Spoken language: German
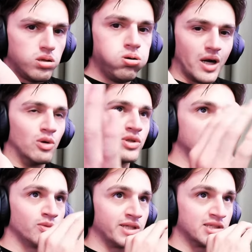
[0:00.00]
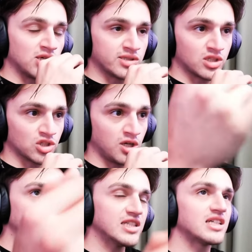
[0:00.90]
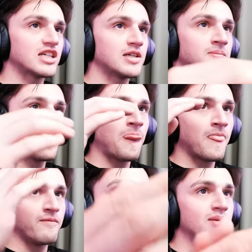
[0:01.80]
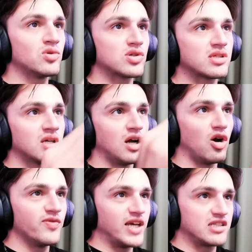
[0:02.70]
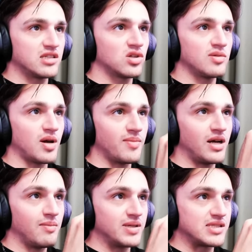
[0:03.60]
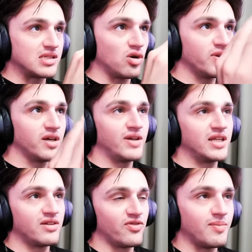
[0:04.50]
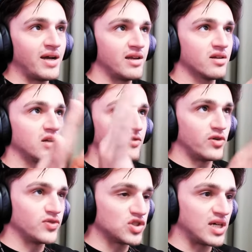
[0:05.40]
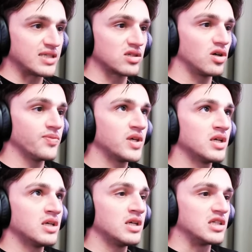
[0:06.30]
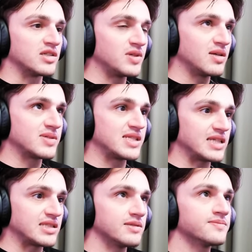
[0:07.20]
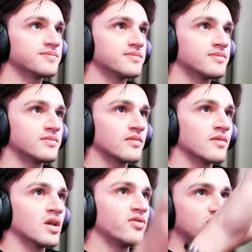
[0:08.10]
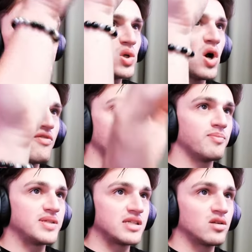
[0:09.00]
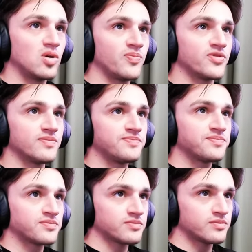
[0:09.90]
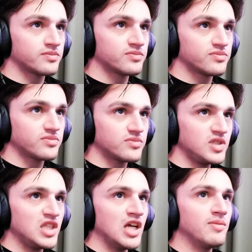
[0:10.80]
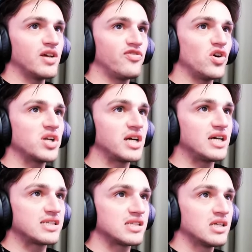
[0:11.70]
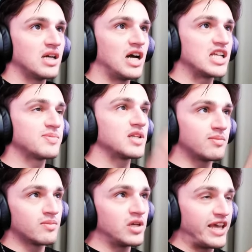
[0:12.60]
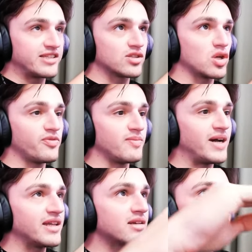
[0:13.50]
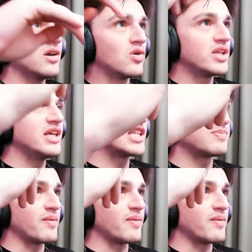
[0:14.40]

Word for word: auch nicht über den Sausage Curb. Dritter Gang. Wenn ihr müsst, auf den Exit Curb, aber am besten ist auch wieder, wenn ihr den vermeidet und einfach auf die Straße kommt. Dann also sind wir hier im sechsten. Für die Kurve ein bisschen lüpfen. Dann wieder Vollgas, alles mit dem Exit Curb vermeiden und hier jetzt beim